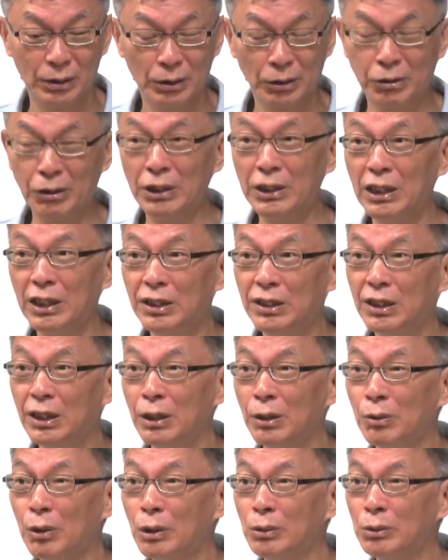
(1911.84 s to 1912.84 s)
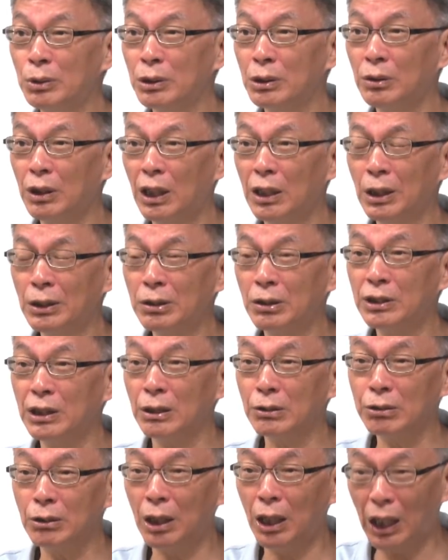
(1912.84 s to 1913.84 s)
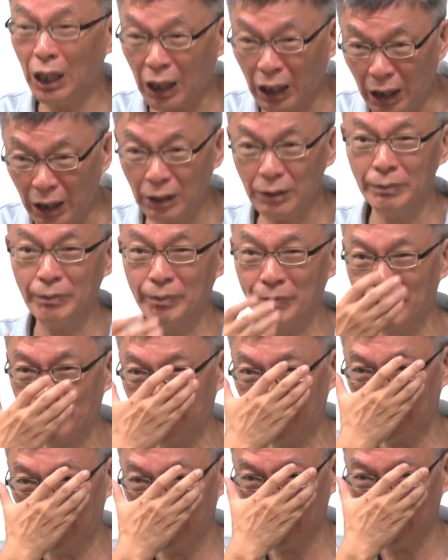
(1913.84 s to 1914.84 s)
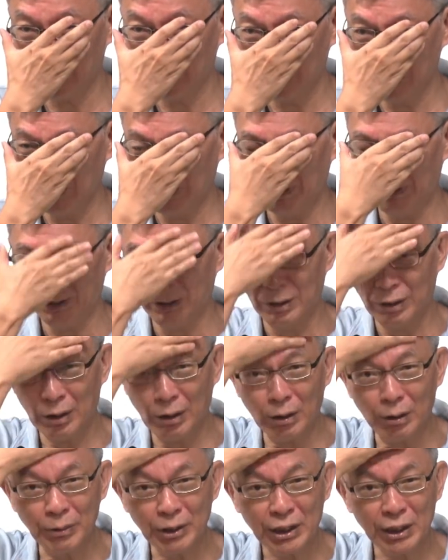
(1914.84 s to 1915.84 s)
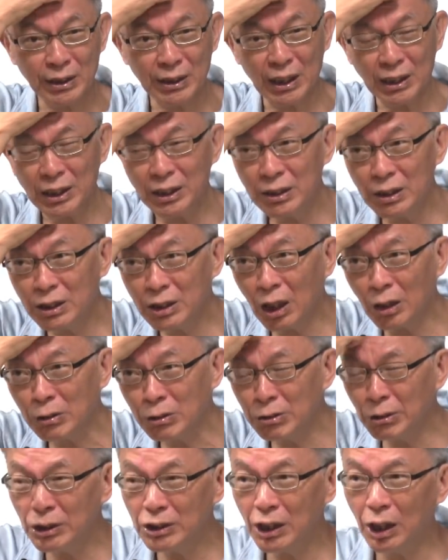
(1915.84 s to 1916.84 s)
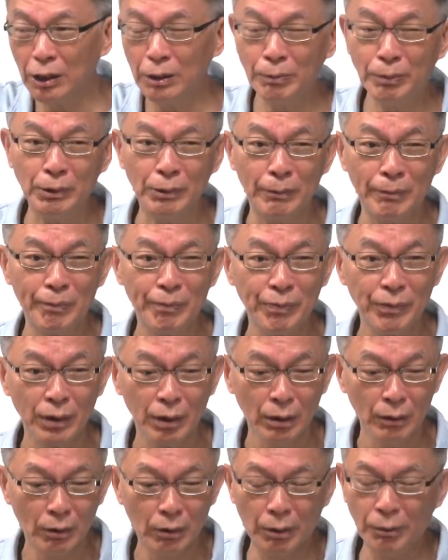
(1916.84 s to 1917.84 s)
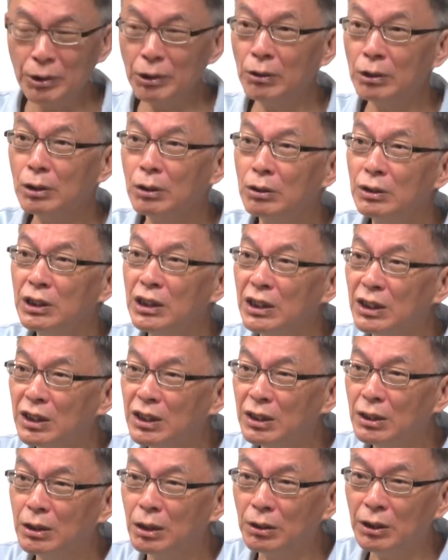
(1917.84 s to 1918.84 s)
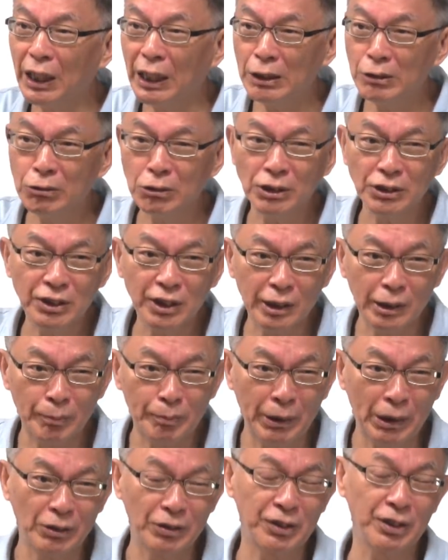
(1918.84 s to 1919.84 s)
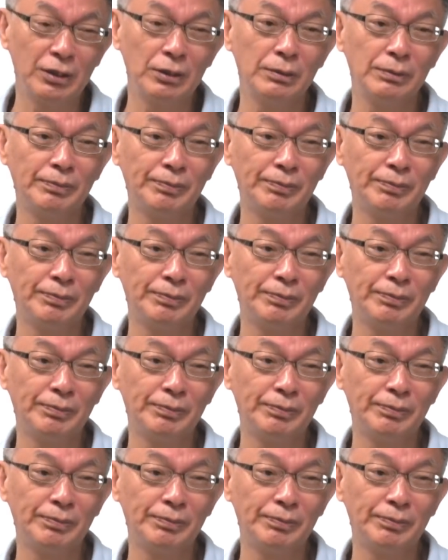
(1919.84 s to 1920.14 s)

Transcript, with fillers: 所以以这个缘故的话呢，就讲说好，那我们现在更小缩小一步。我们用公理系统来做这个表征，